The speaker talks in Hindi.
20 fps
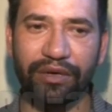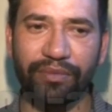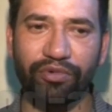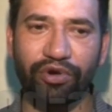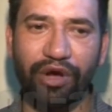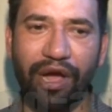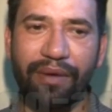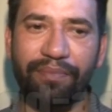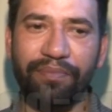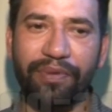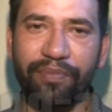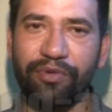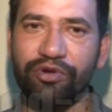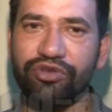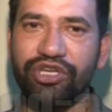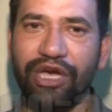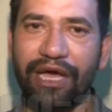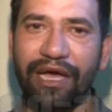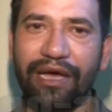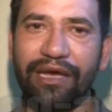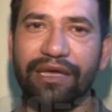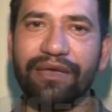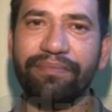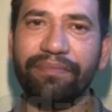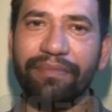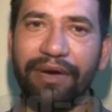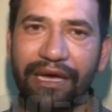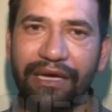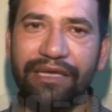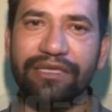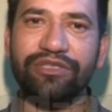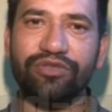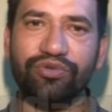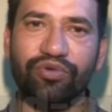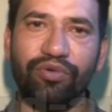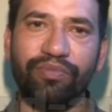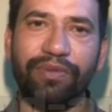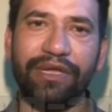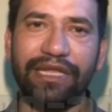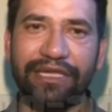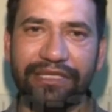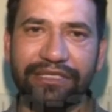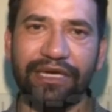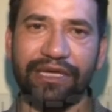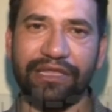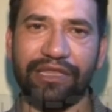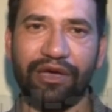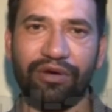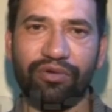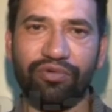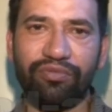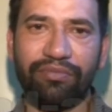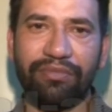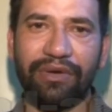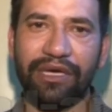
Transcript: मुकाम पे पहुंचाया है कि मैं इसको बदल सकता हूँ